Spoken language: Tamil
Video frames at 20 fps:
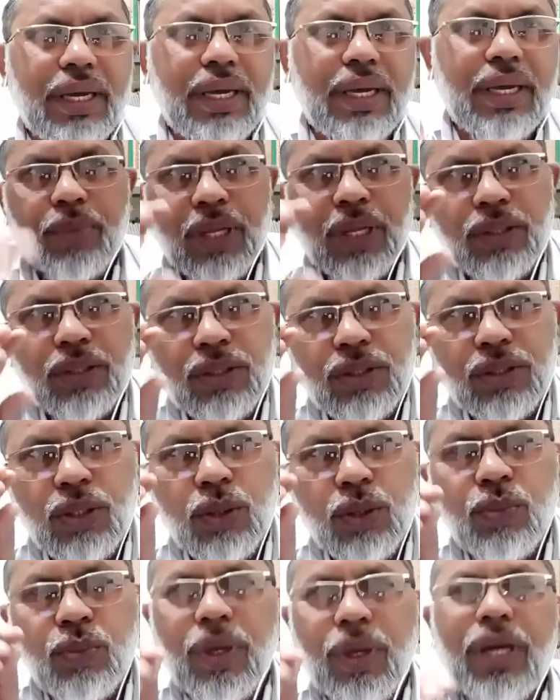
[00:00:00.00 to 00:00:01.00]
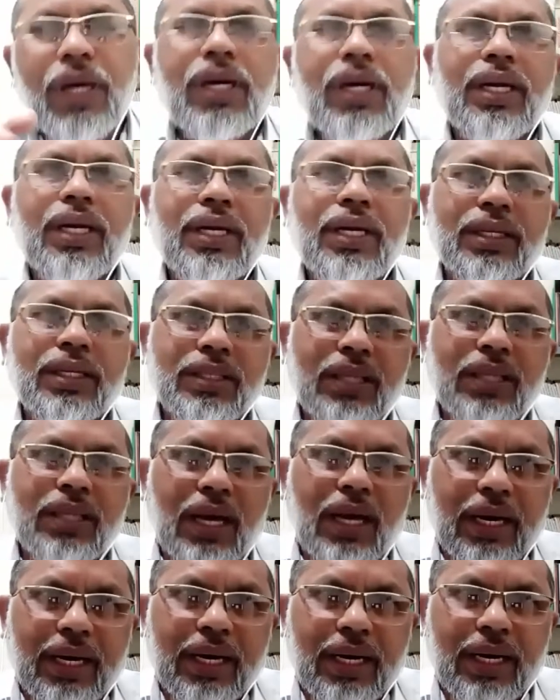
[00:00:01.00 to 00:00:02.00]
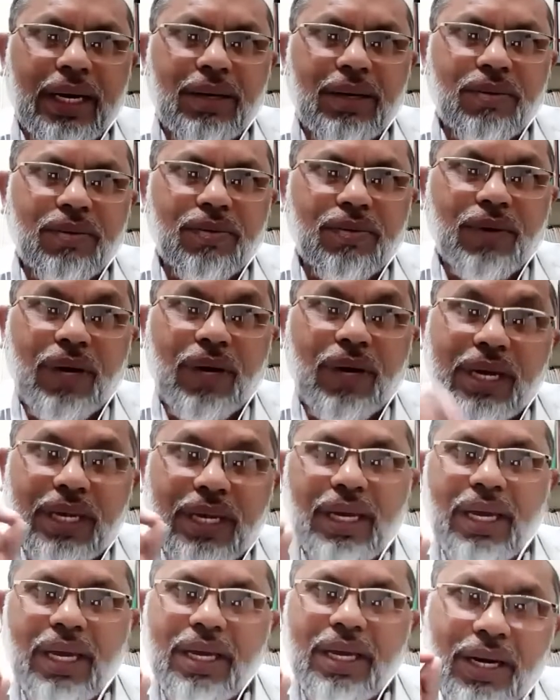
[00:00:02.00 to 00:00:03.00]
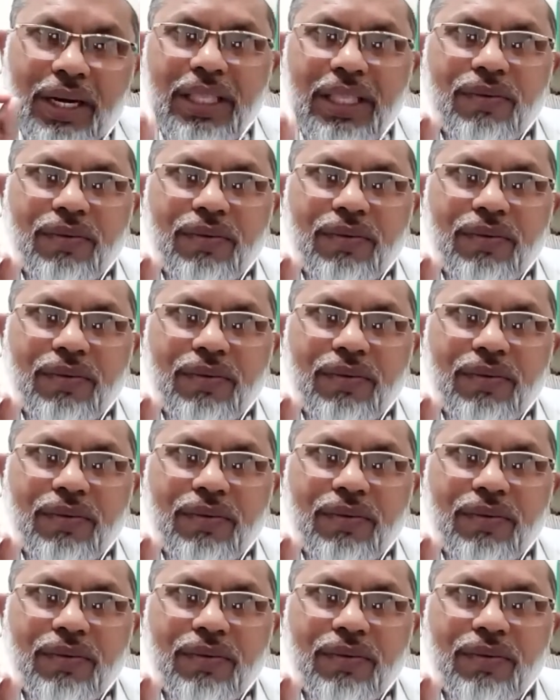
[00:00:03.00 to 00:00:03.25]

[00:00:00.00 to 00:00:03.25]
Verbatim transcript: எழுதும் எழுத்தாளர்கள் பத்து பேர்கள் இருந்தார்கள்